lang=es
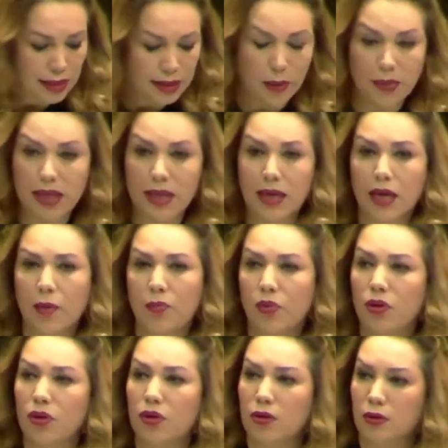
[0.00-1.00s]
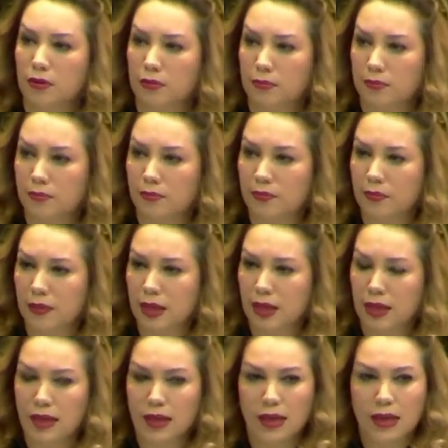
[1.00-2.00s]
el tema de Acapulco,
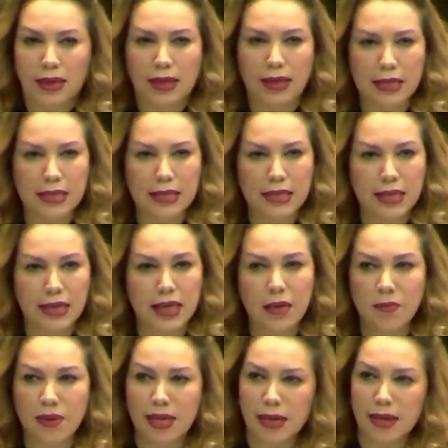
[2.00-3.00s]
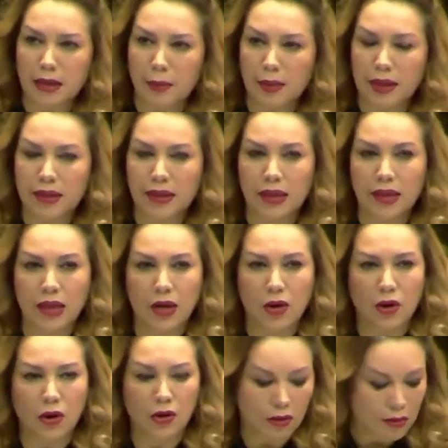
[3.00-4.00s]
que dicen inmediatamente
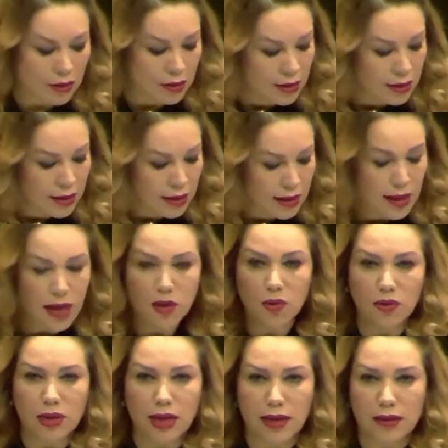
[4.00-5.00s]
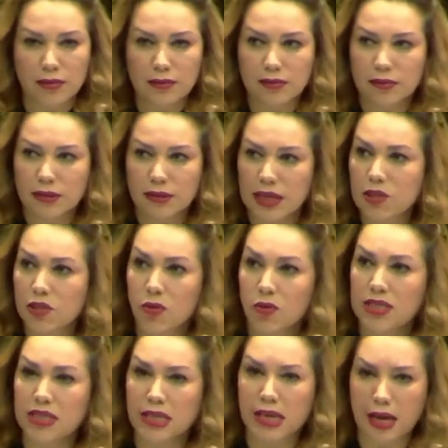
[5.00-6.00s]
llegó la ayuda.
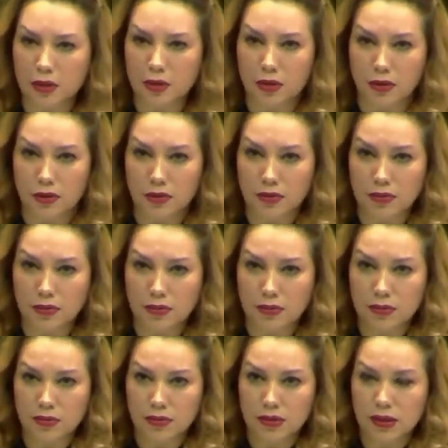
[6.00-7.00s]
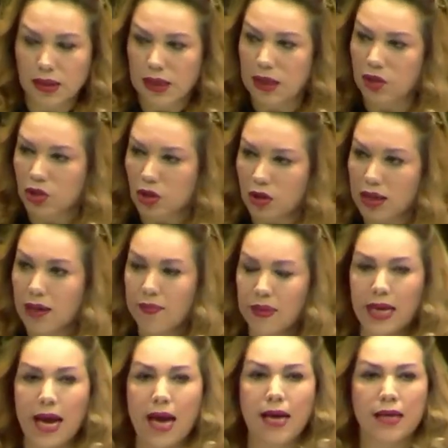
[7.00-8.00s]
Eso no es cierto. Y
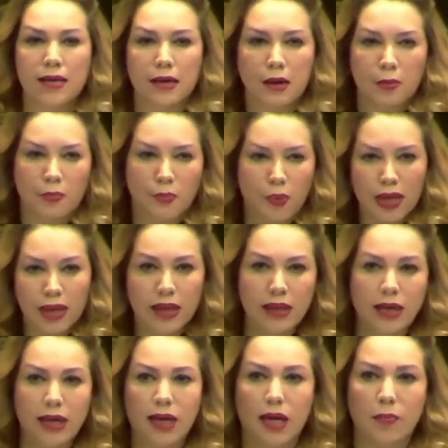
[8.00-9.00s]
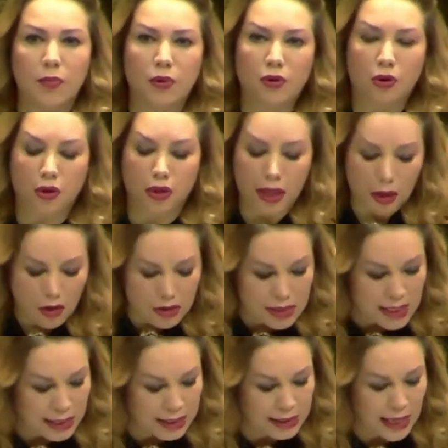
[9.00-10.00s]
todavía pueden ir a Acapulco y
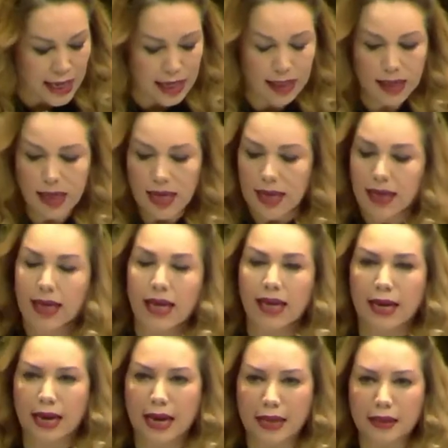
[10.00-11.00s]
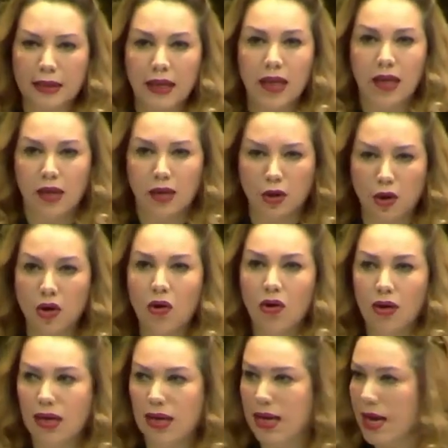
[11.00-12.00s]
constatar que gente
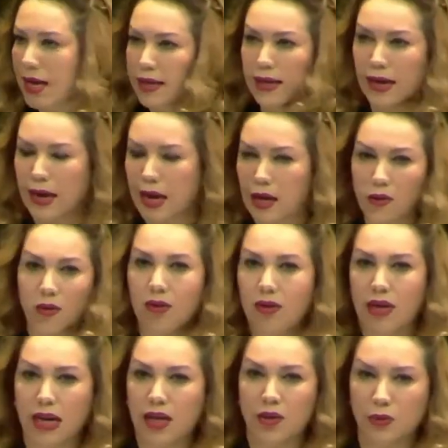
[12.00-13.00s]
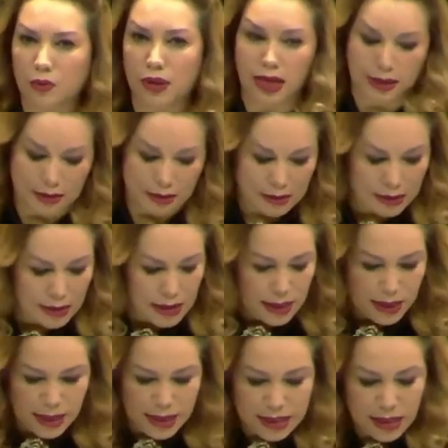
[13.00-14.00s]
no le ha llegado la ayuda
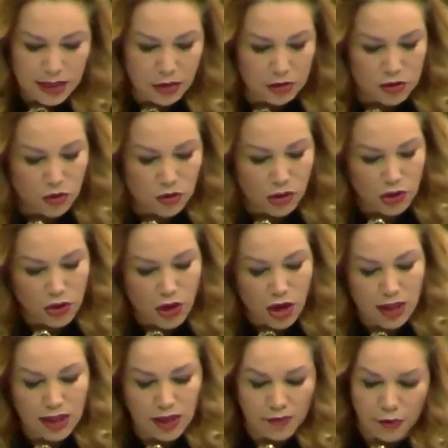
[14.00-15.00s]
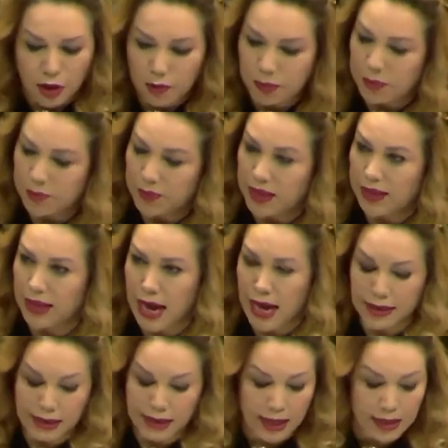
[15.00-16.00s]
y que se construyó de forma
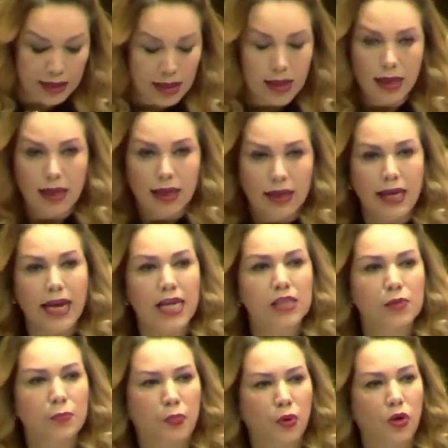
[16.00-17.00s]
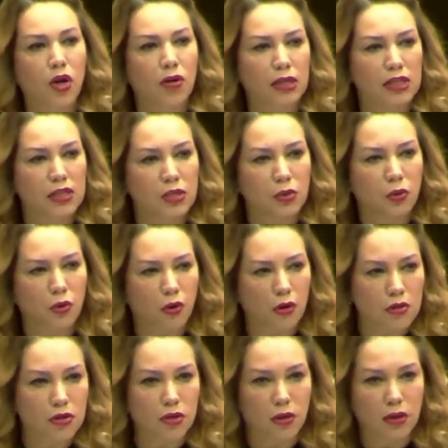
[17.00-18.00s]
inmediata y es puro
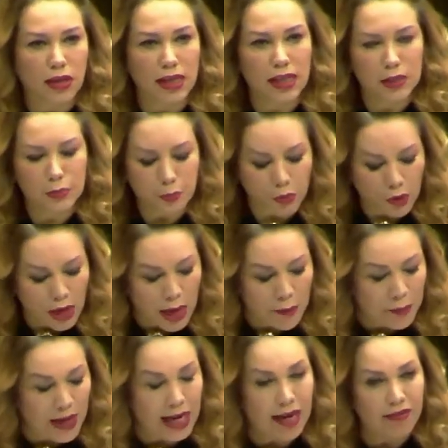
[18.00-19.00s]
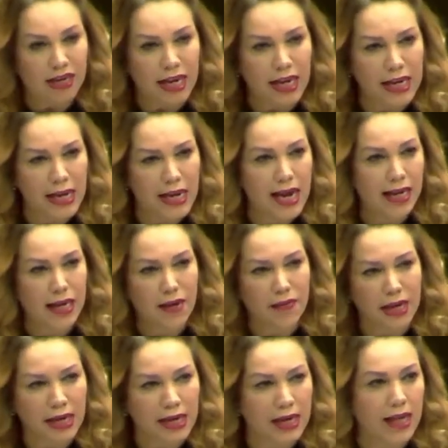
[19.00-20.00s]
discurso, es pura palabrería
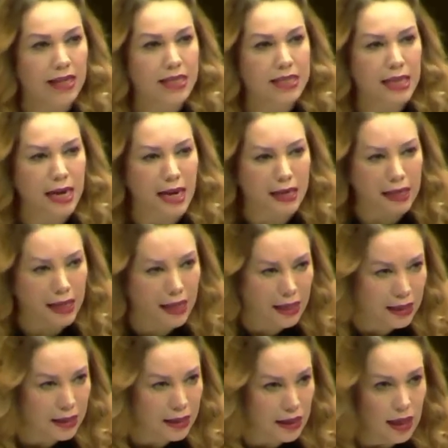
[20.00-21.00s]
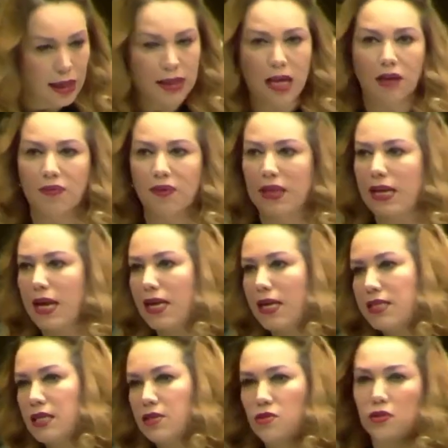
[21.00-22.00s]
que vienen a decir aquí y al
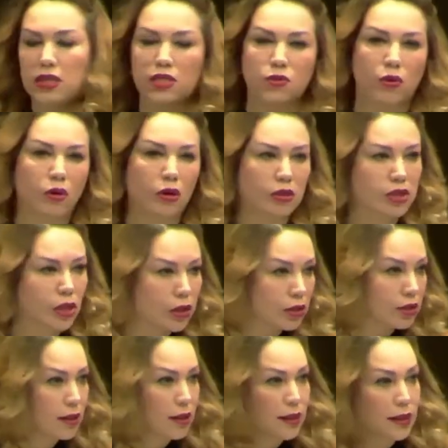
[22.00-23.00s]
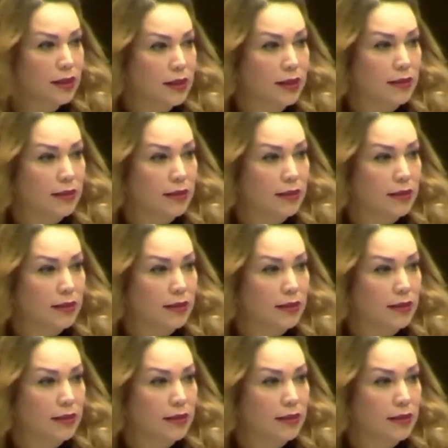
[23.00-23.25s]
final echan su discurso